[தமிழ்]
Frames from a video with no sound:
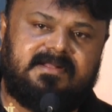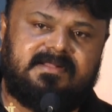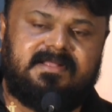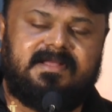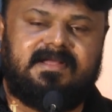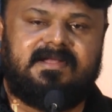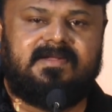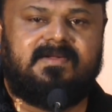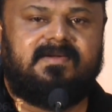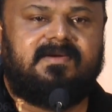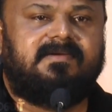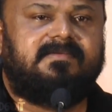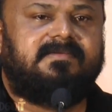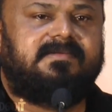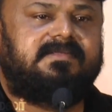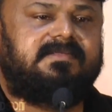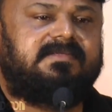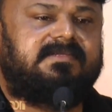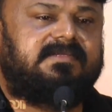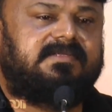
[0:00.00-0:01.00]
தேங்க் காட்
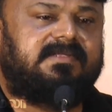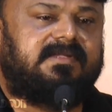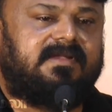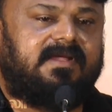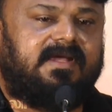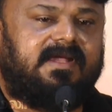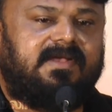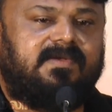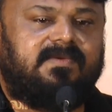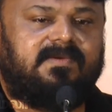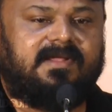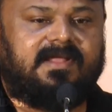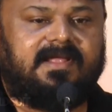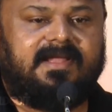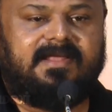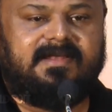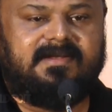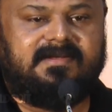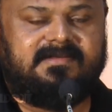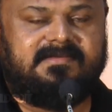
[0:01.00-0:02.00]
வந்து அந்த ரைட்டோட
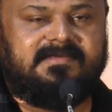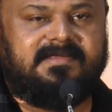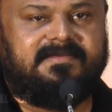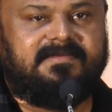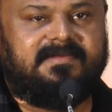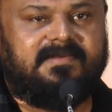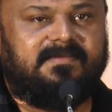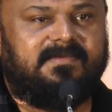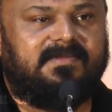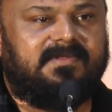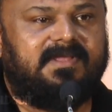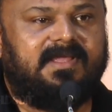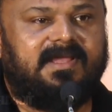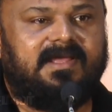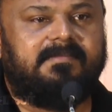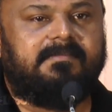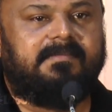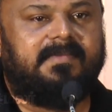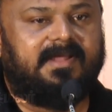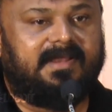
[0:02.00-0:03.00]
கேரக்டரைசேஷனை வந்து
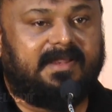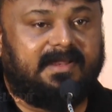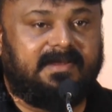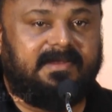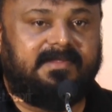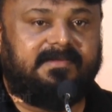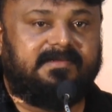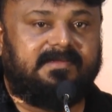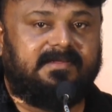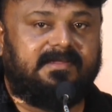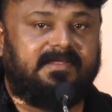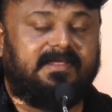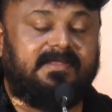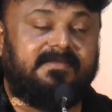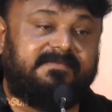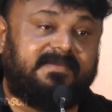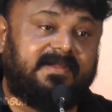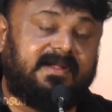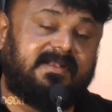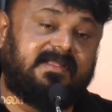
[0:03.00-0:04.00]
யாரும் மறக்கலை
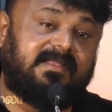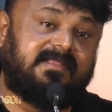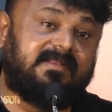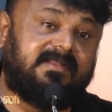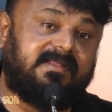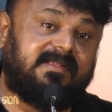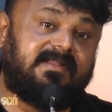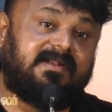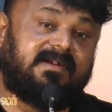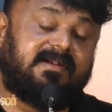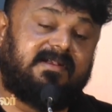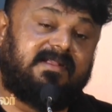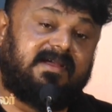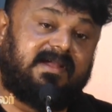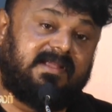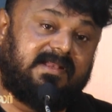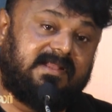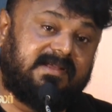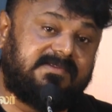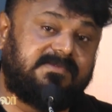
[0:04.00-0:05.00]
இன்ஃபேக்ட் அதில் இருக்கிற
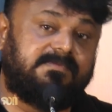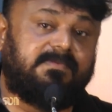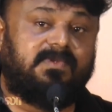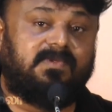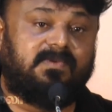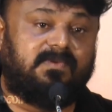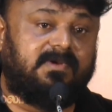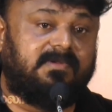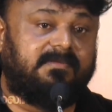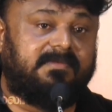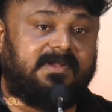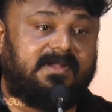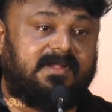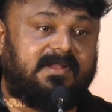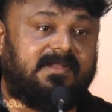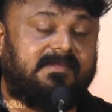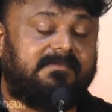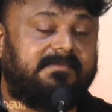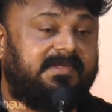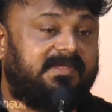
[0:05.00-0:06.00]
டைலாக்ஸ் மாதிரி கூட
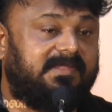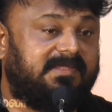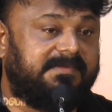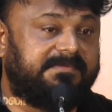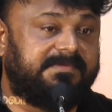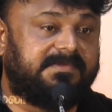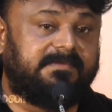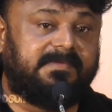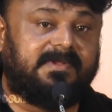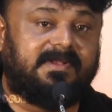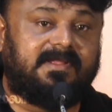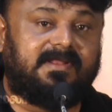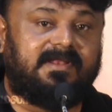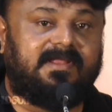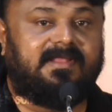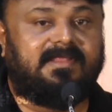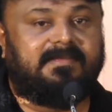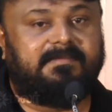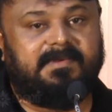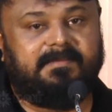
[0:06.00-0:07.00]
மறக்கலை பிஜிஎம்ஸ்
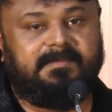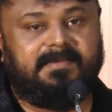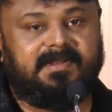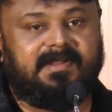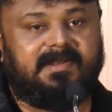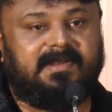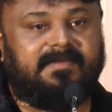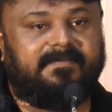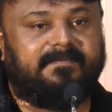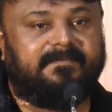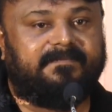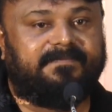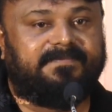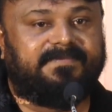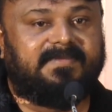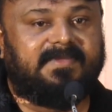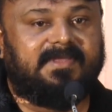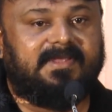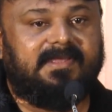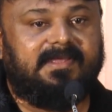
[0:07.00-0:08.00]
மறக்கலை எதுவுமே மறக்கலை
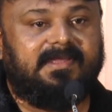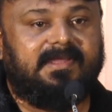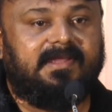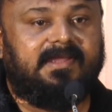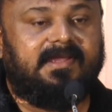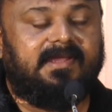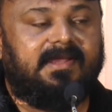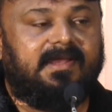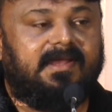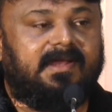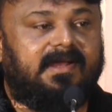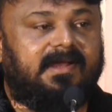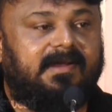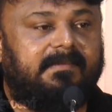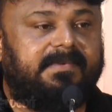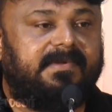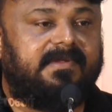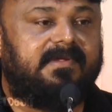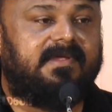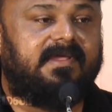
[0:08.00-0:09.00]

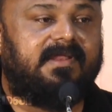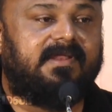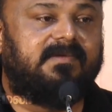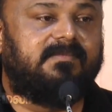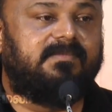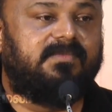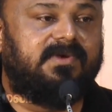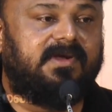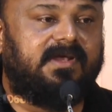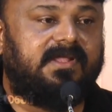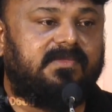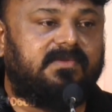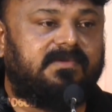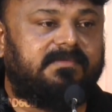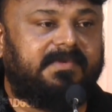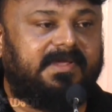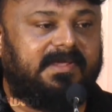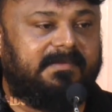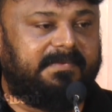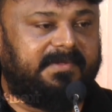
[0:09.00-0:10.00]
அப்புறம் எனக்கு முன்னாடி இந்த ஒரு
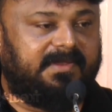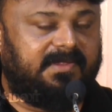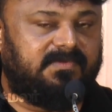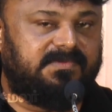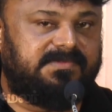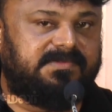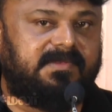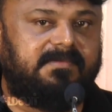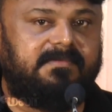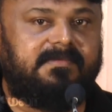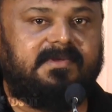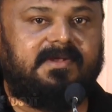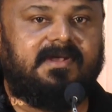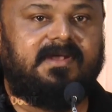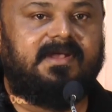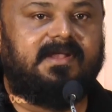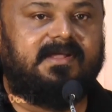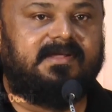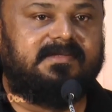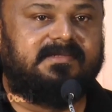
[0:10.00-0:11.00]
மிகப்பெரிய கொஸ்டின்
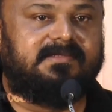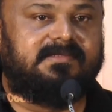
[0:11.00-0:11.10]
என்னென்னா